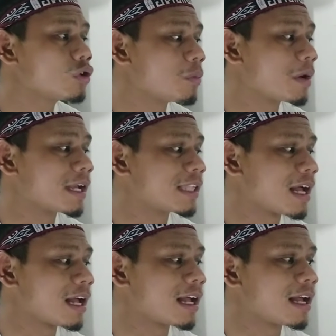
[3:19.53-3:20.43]
coba
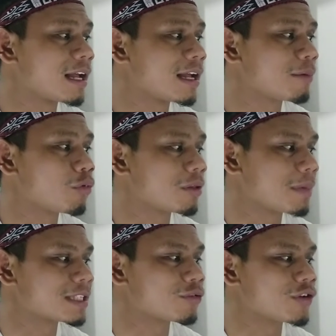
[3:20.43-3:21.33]
kita buat
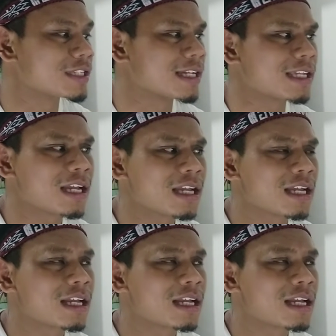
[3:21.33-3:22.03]
bahasa Indonesia nya